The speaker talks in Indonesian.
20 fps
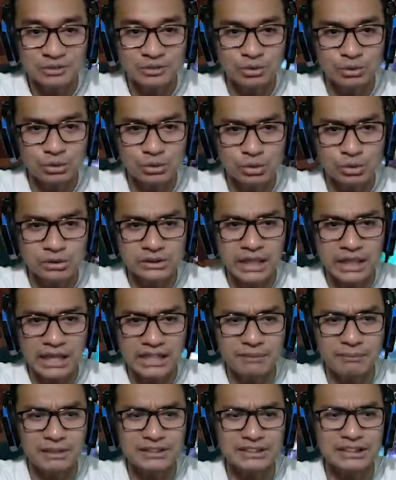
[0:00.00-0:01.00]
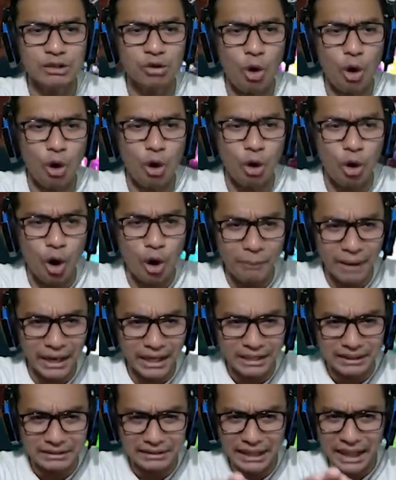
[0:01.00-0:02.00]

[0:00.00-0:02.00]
Uh, Teddy masih kokoh, men.